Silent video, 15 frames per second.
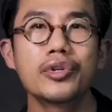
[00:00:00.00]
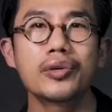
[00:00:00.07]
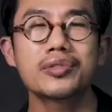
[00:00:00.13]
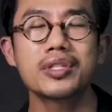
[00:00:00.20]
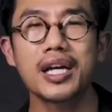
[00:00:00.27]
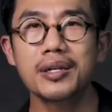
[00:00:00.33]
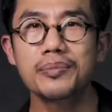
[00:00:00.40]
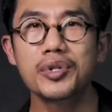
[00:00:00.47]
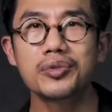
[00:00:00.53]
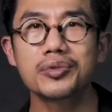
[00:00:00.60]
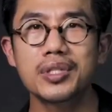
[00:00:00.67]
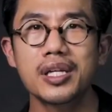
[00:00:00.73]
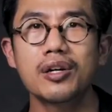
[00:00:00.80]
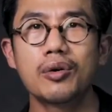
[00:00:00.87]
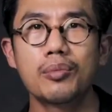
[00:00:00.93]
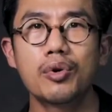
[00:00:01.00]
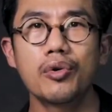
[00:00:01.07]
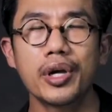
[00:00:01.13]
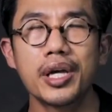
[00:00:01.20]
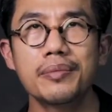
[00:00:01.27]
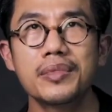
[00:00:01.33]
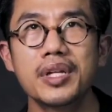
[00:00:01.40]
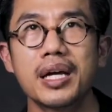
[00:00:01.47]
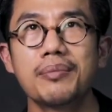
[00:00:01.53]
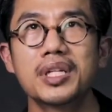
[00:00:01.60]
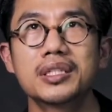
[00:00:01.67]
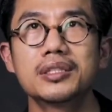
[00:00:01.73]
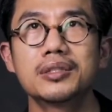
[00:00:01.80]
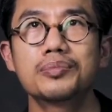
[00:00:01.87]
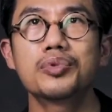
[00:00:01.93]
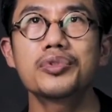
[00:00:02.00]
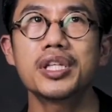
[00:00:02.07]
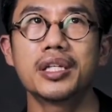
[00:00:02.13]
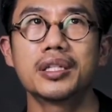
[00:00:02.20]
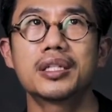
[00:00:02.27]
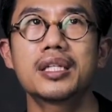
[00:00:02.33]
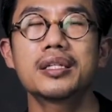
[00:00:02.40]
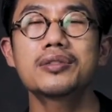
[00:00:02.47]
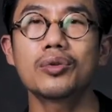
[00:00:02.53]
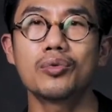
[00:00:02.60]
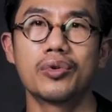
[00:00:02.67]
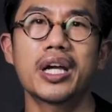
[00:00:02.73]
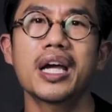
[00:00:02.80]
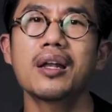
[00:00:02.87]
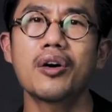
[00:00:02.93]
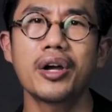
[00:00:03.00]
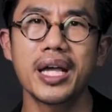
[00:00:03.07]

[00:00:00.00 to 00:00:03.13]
Real Size Beauty ของPOEMเนี่ยมันคือผู้หญิงที่สูงแค่